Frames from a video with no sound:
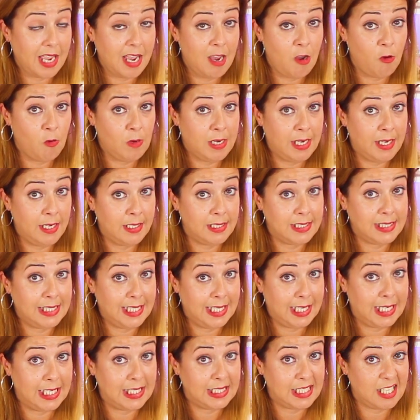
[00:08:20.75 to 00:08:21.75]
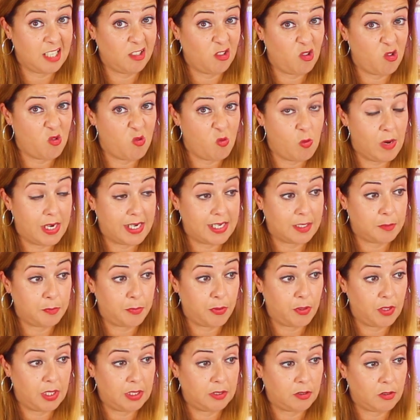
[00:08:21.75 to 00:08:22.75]
Aunque siguen estando huecas
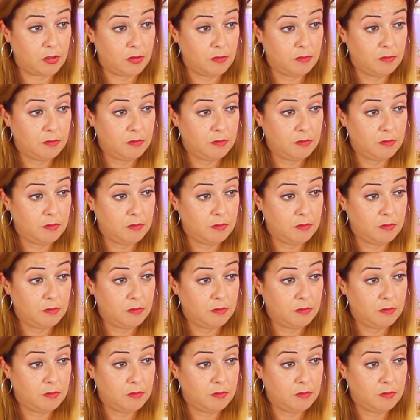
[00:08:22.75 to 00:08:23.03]
por dentro.